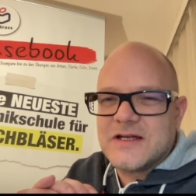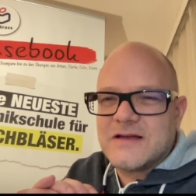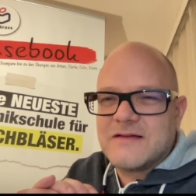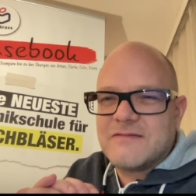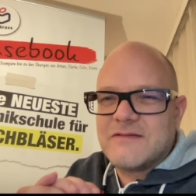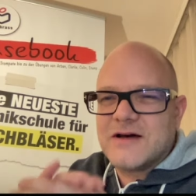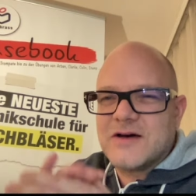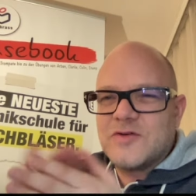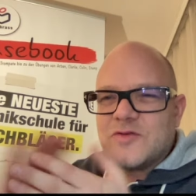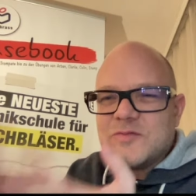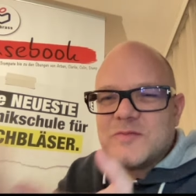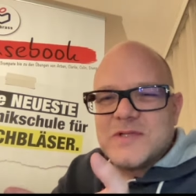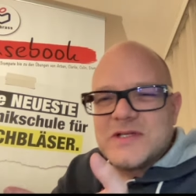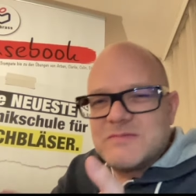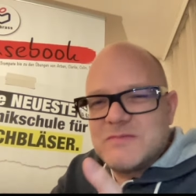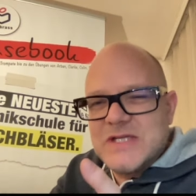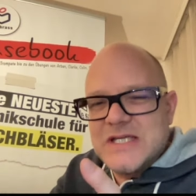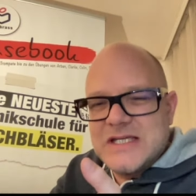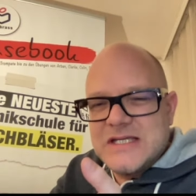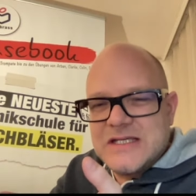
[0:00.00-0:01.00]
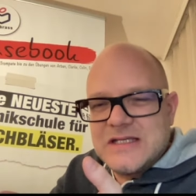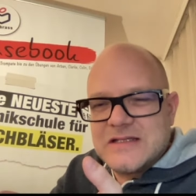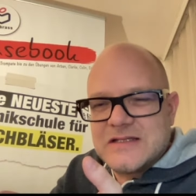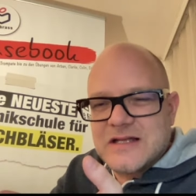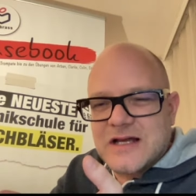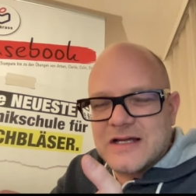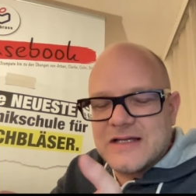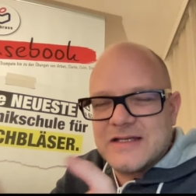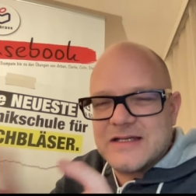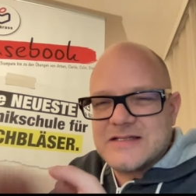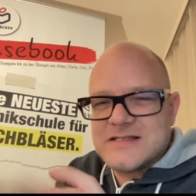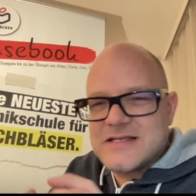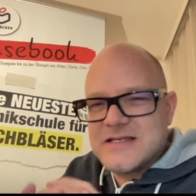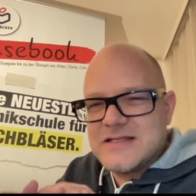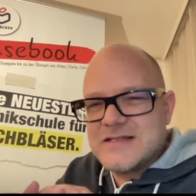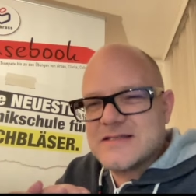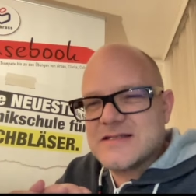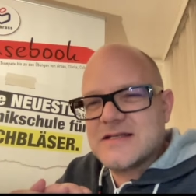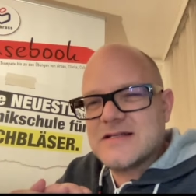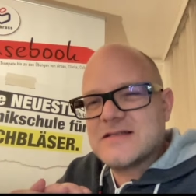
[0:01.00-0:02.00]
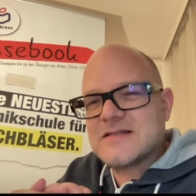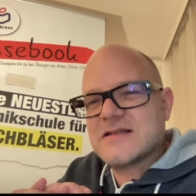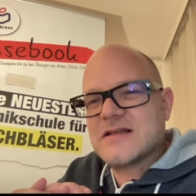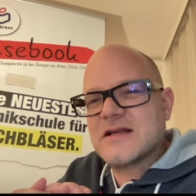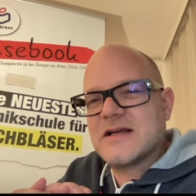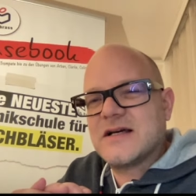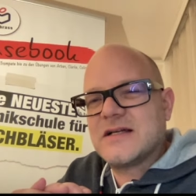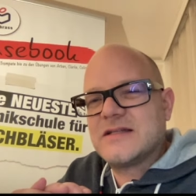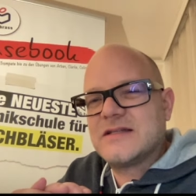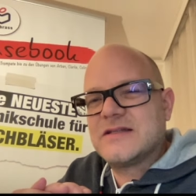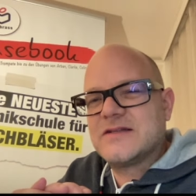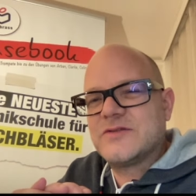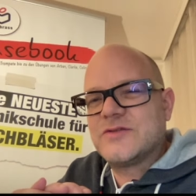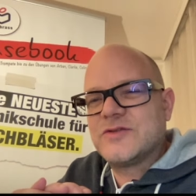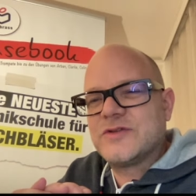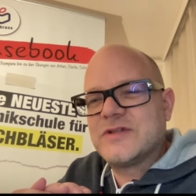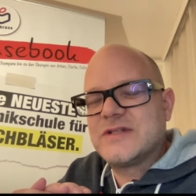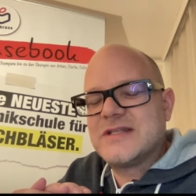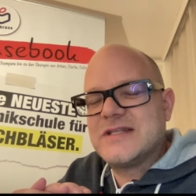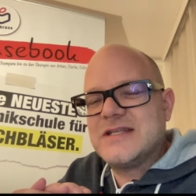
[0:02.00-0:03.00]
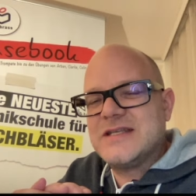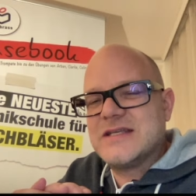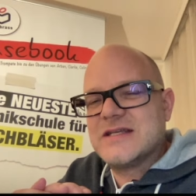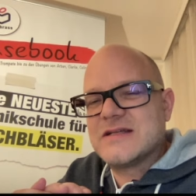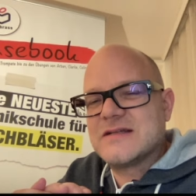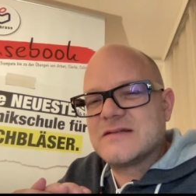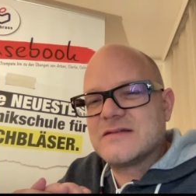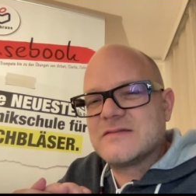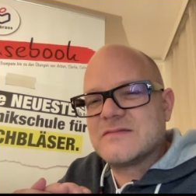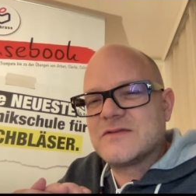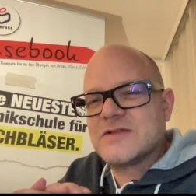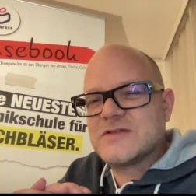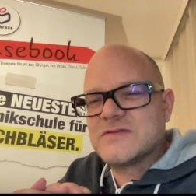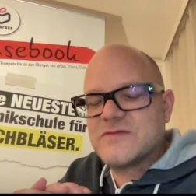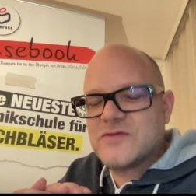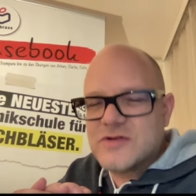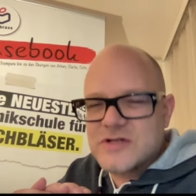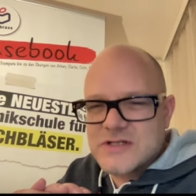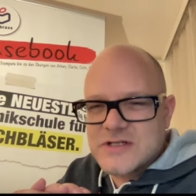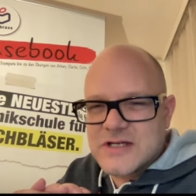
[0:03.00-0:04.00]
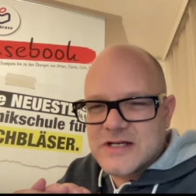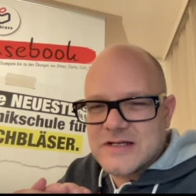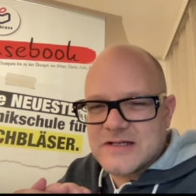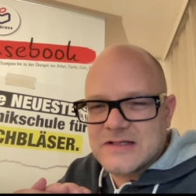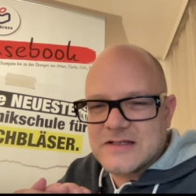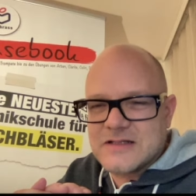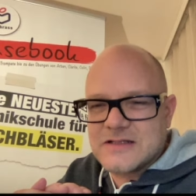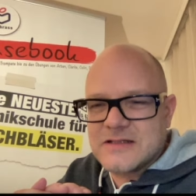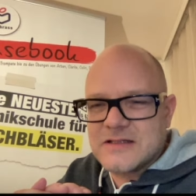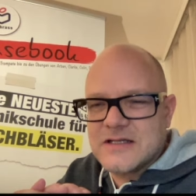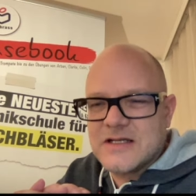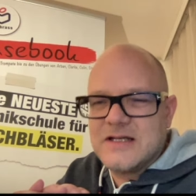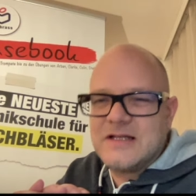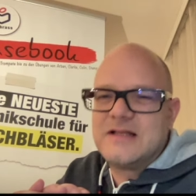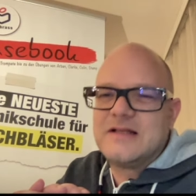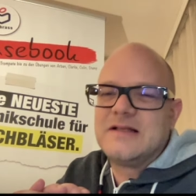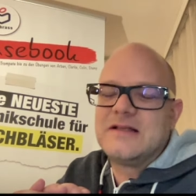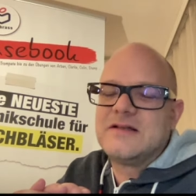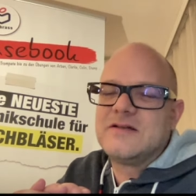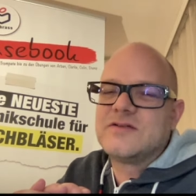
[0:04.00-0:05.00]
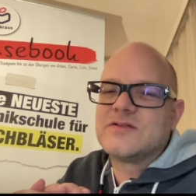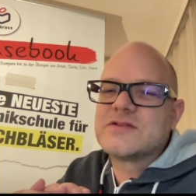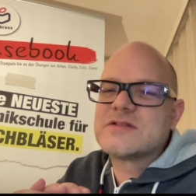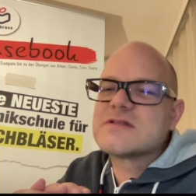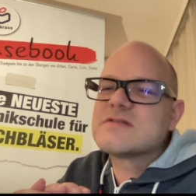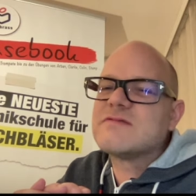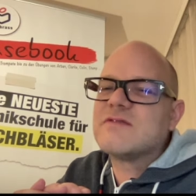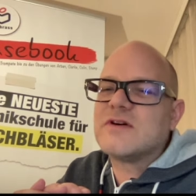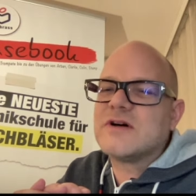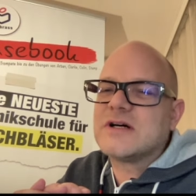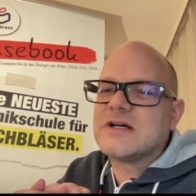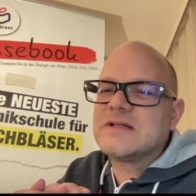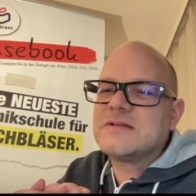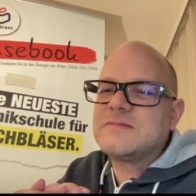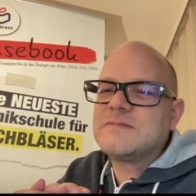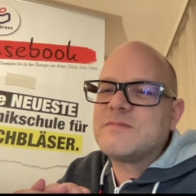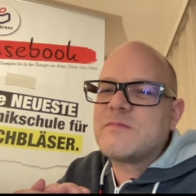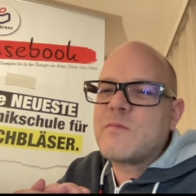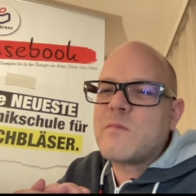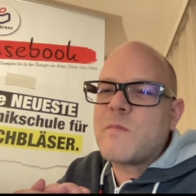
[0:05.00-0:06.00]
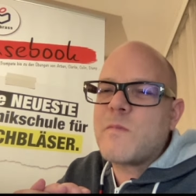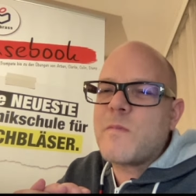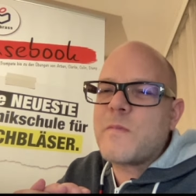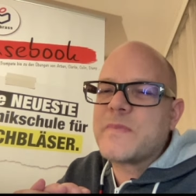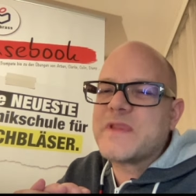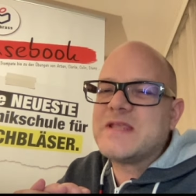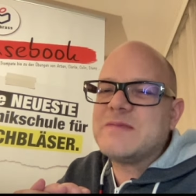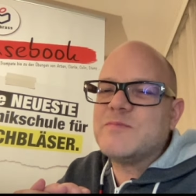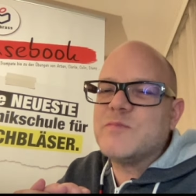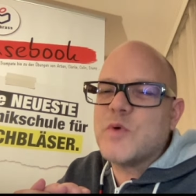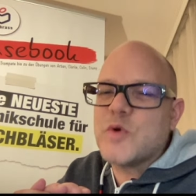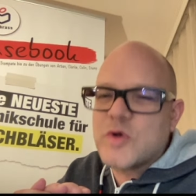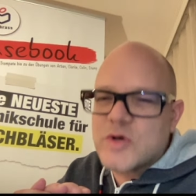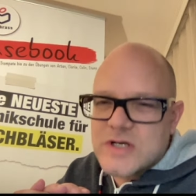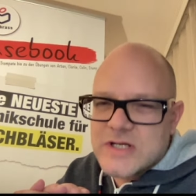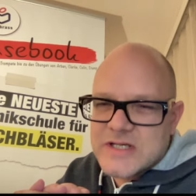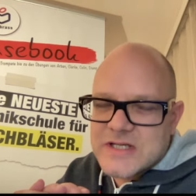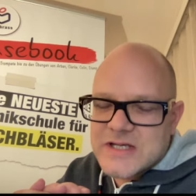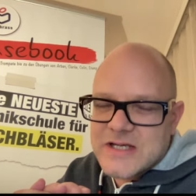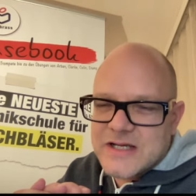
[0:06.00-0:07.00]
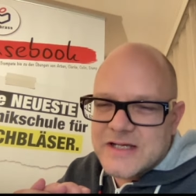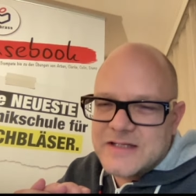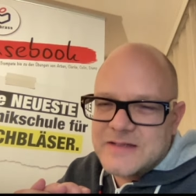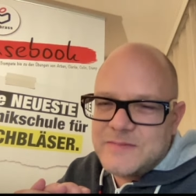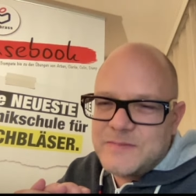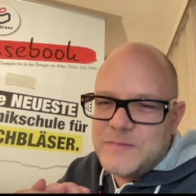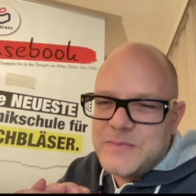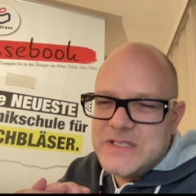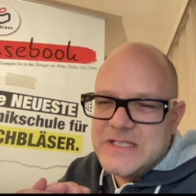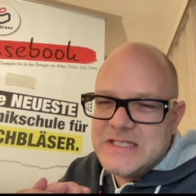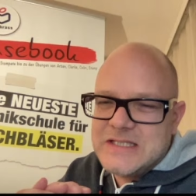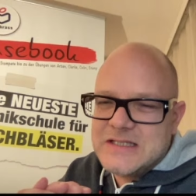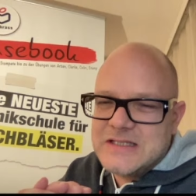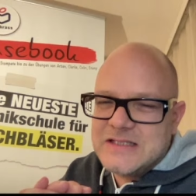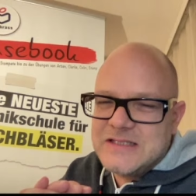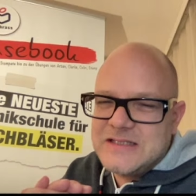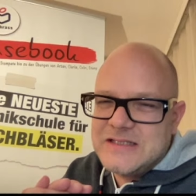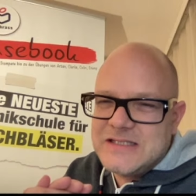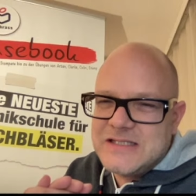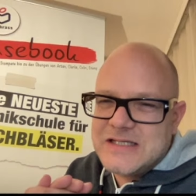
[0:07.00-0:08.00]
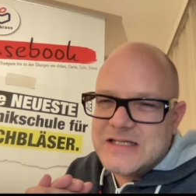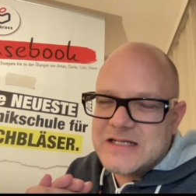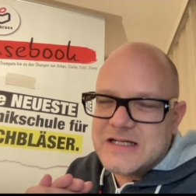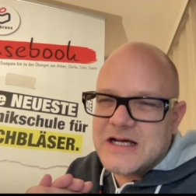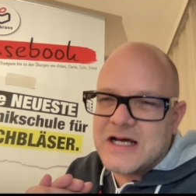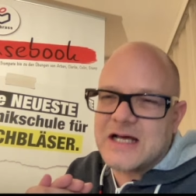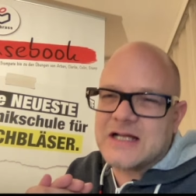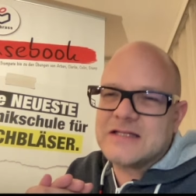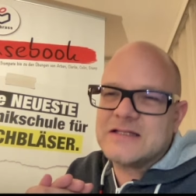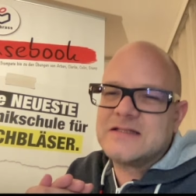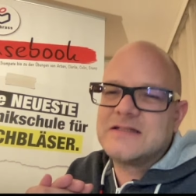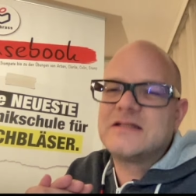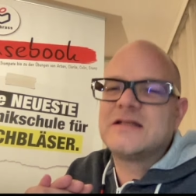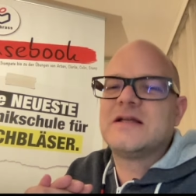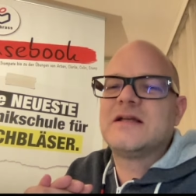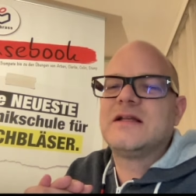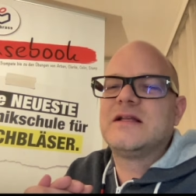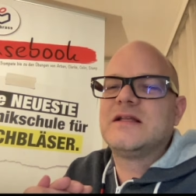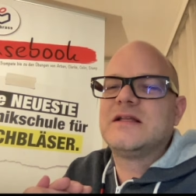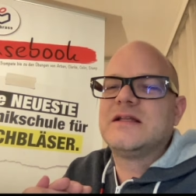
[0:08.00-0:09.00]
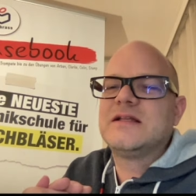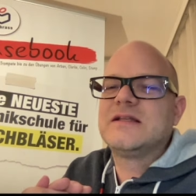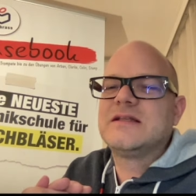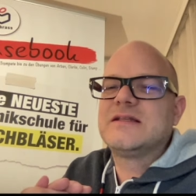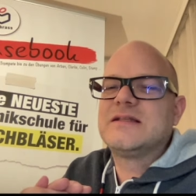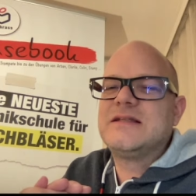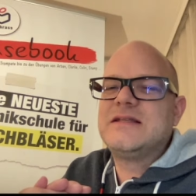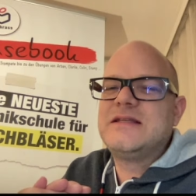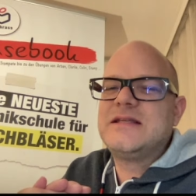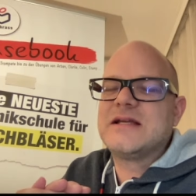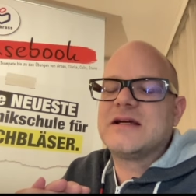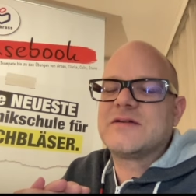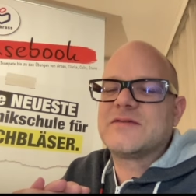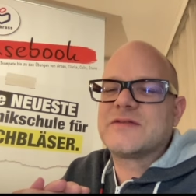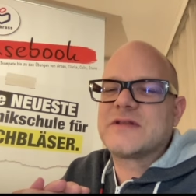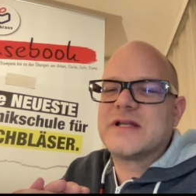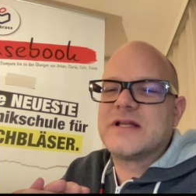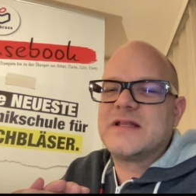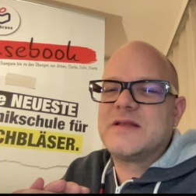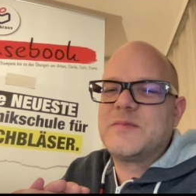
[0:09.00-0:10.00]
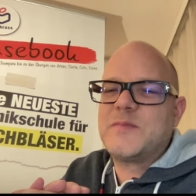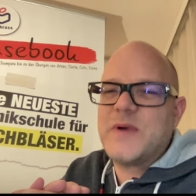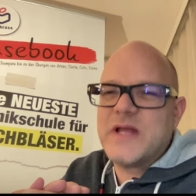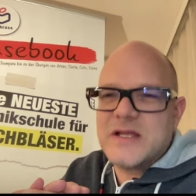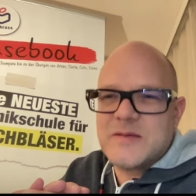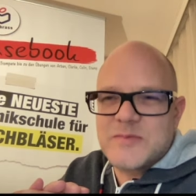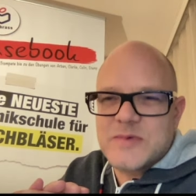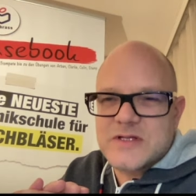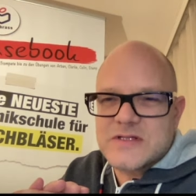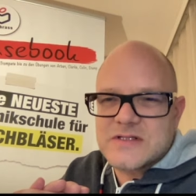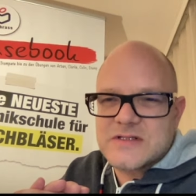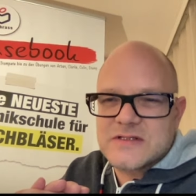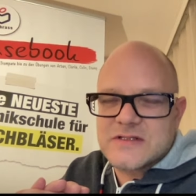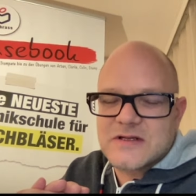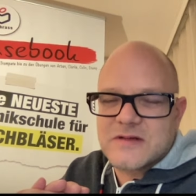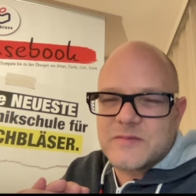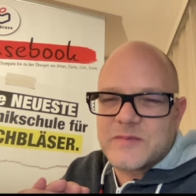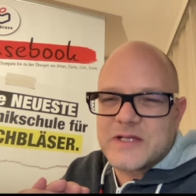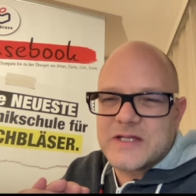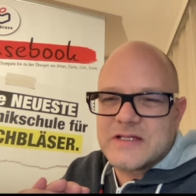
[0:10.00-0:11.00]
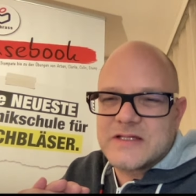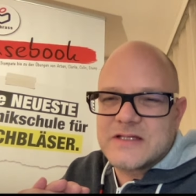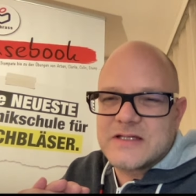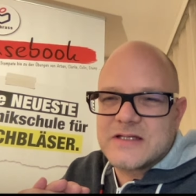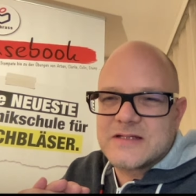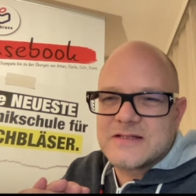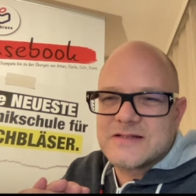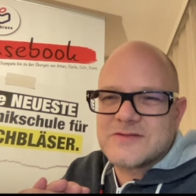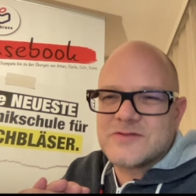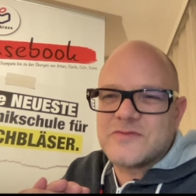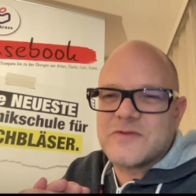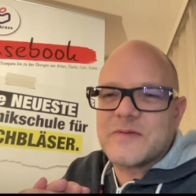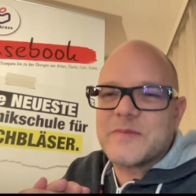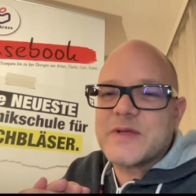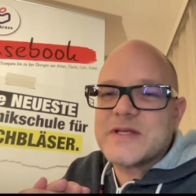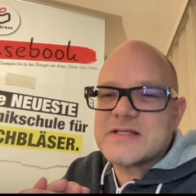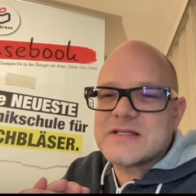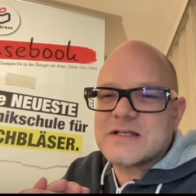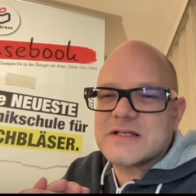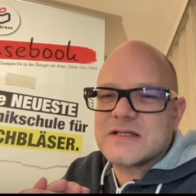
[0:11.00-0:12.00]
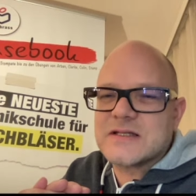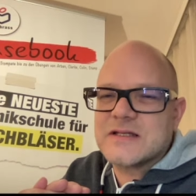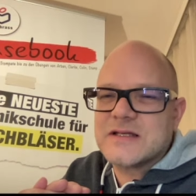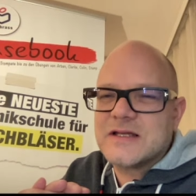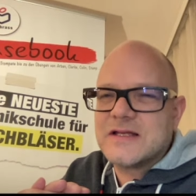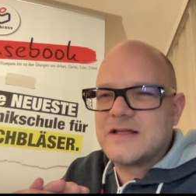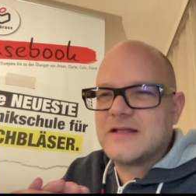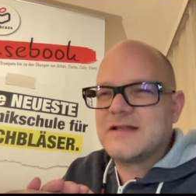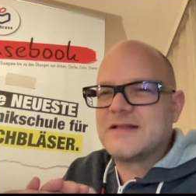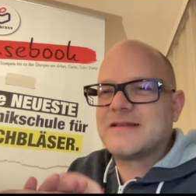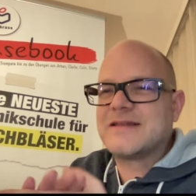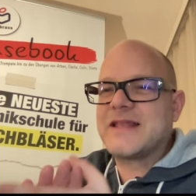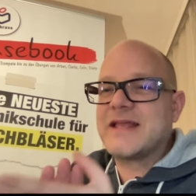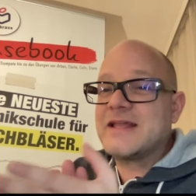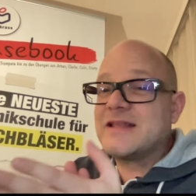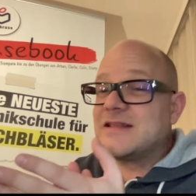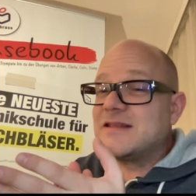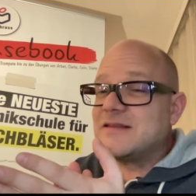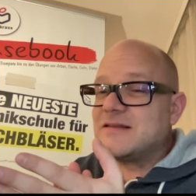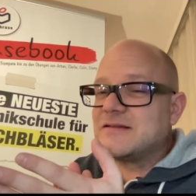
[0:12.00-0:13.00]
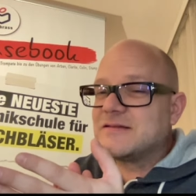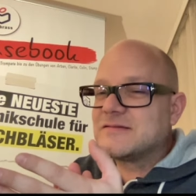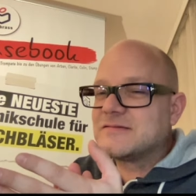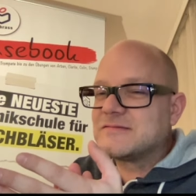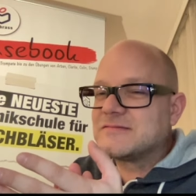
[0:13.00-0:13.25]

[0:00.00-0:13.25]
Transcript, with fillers: warum ich mich da jetzt hinsetzen kann und dir was vorstellen kann. Und zwar die Möglichkeit bietet dir an, die auf deinem Blechblasinstrument zu verbessern. Denn,